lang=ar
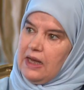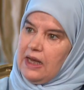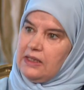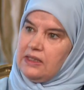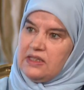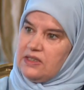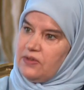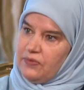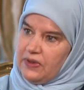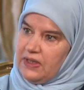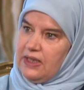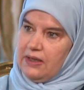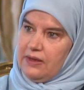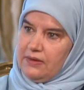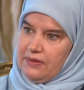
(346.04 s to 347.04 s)
هذا
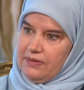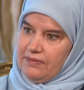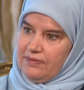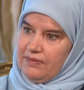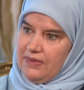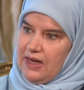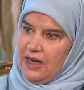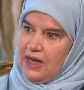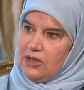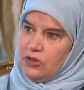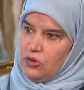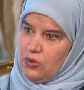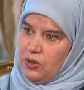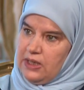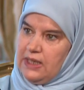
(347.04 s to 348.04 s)
التفكير آه.
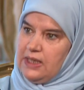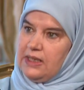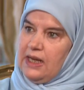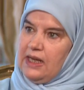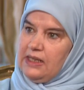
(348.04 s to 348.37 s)
أن تعيد